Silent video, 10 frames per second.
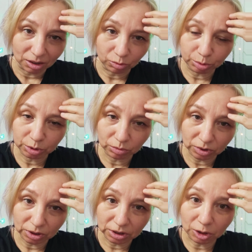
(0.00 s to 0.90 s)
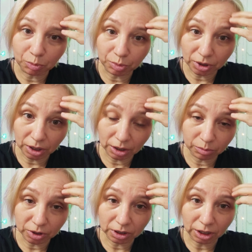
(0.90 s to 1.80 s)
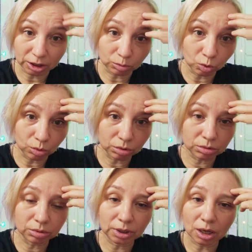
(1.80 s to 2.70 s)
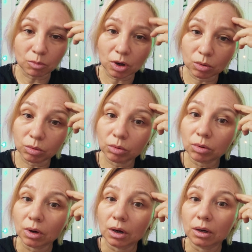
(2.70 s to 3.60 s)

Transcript: В общем, теперь, благодаря этому курсу, я могу